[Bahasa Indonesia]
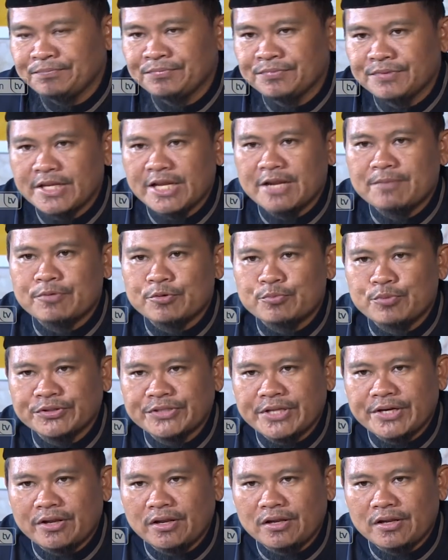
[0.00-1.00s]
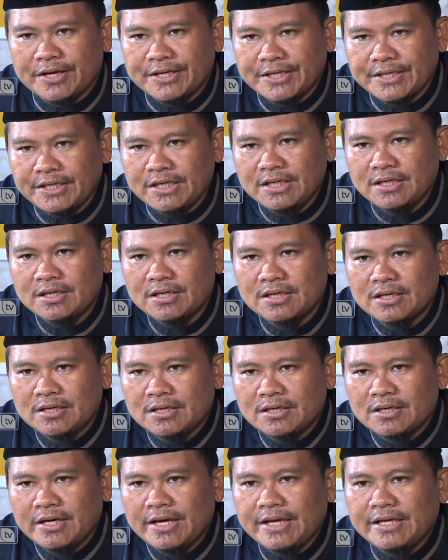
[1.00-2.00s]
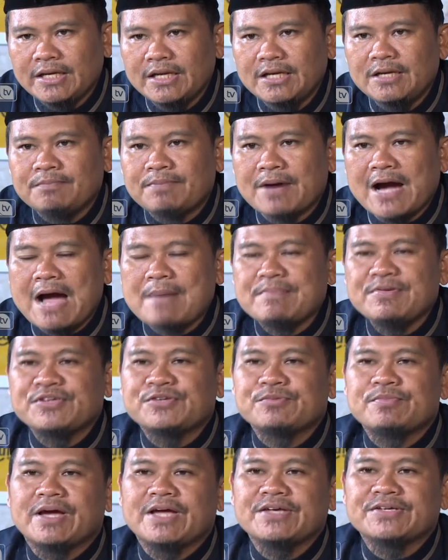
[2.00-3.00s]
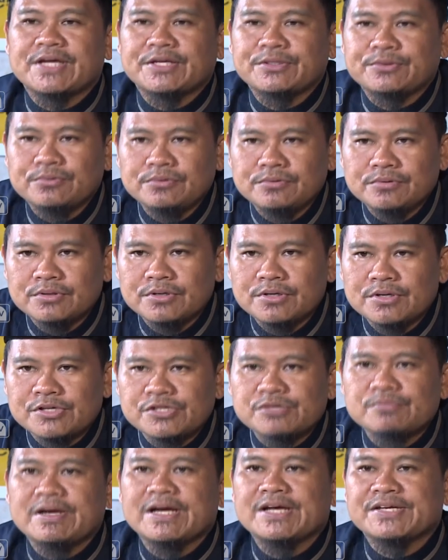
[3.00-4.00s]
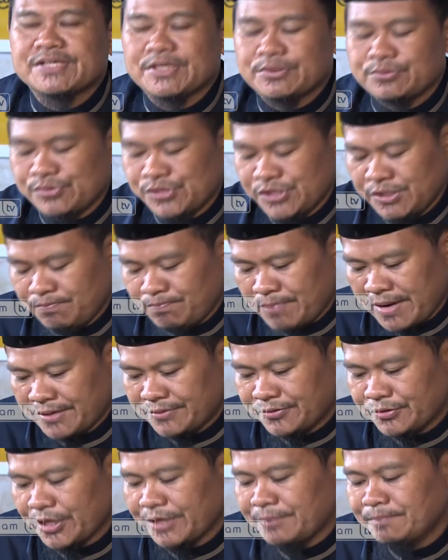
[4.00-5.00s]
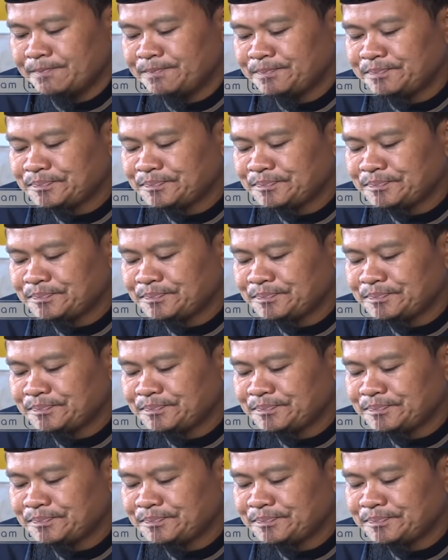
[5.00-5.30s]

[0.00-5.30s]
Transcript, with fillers: Dari perbuatan Allah ini, ini dipahami sebagai satu sebagai satu sifat. Taib.